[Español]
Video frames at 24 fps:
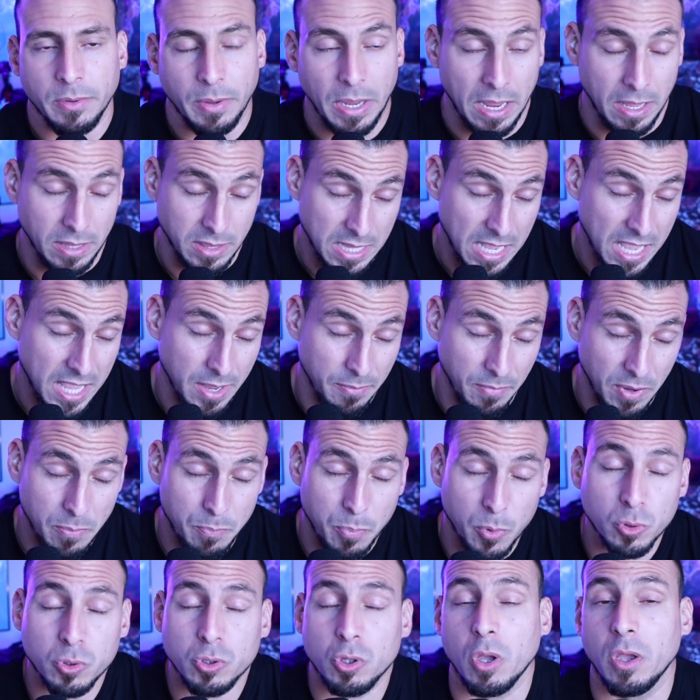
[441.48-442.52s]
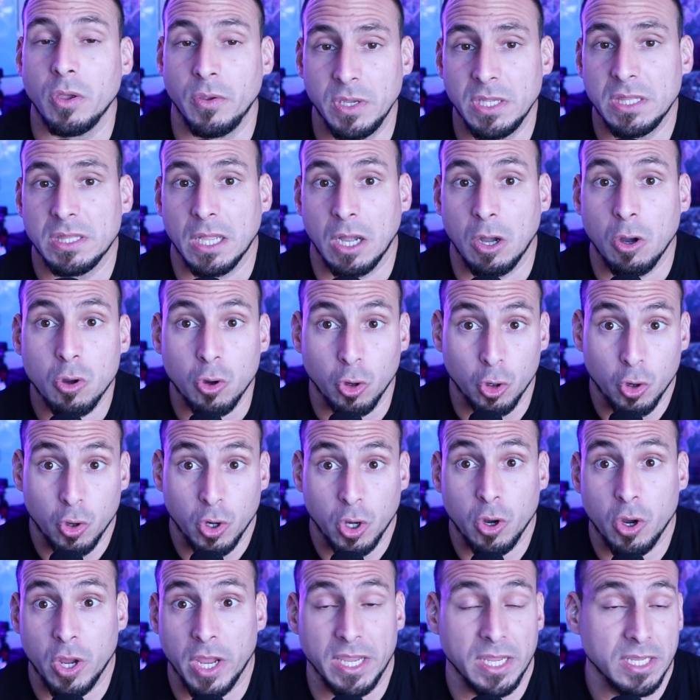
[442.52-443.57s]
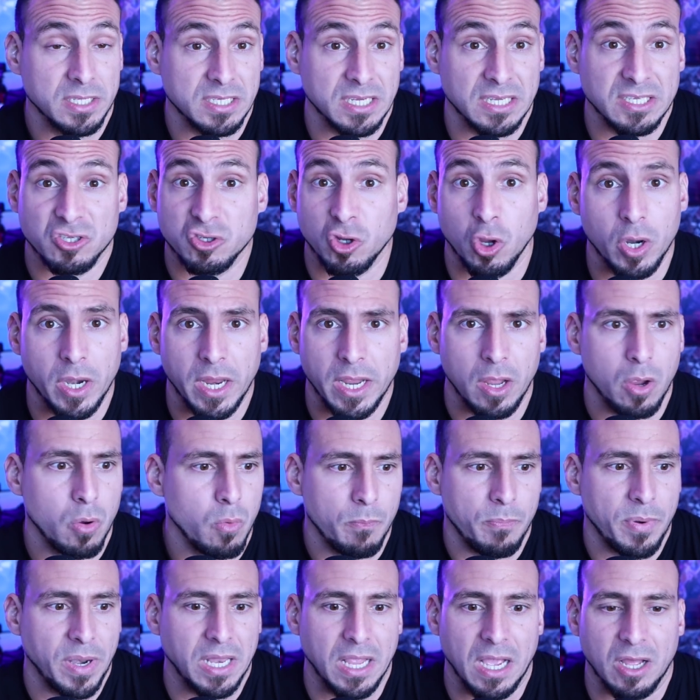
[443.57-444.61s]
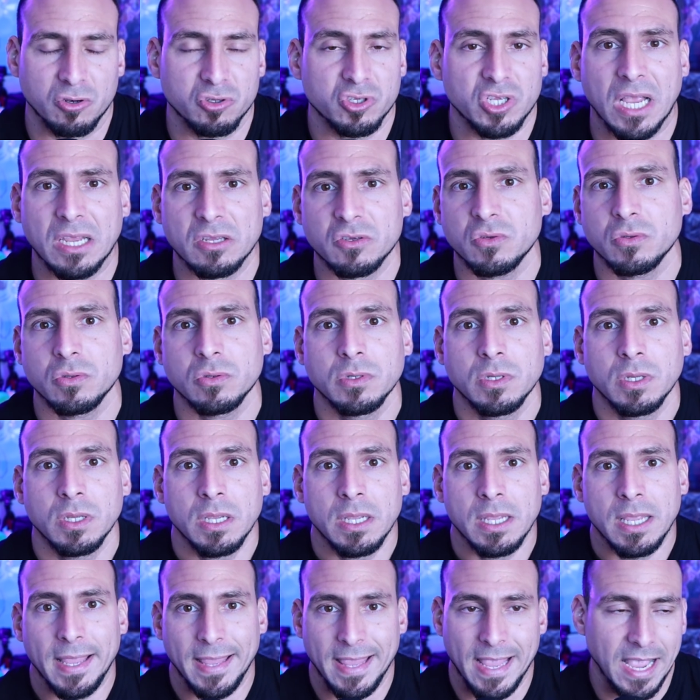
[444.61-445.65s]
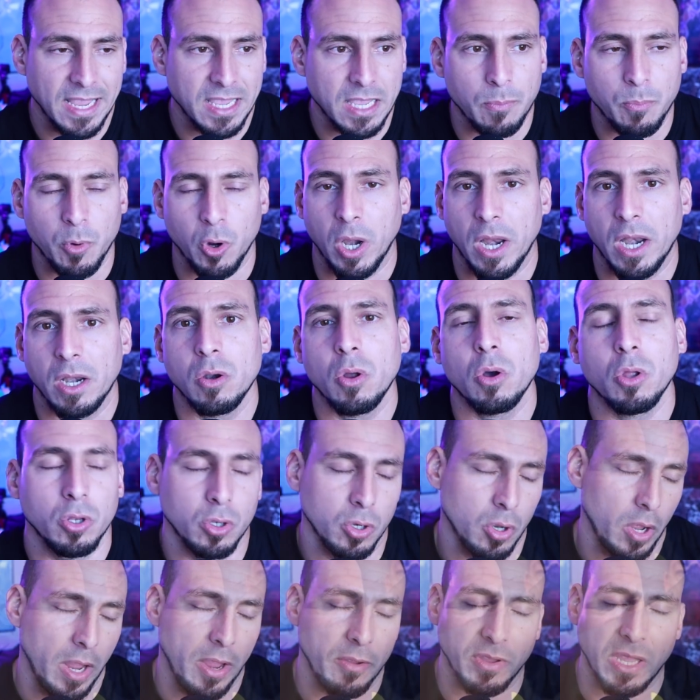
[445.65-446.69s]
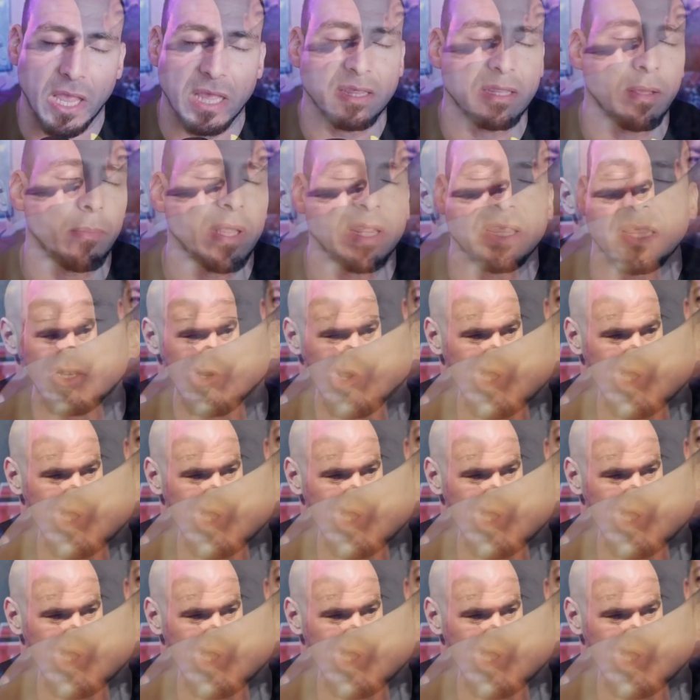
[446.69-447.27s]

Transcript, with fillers: Eh, desde mi punto de vista, ojo, yo creo que Chelsea Sonnen es un peleador sazo y hay que ponerlo, evidentemente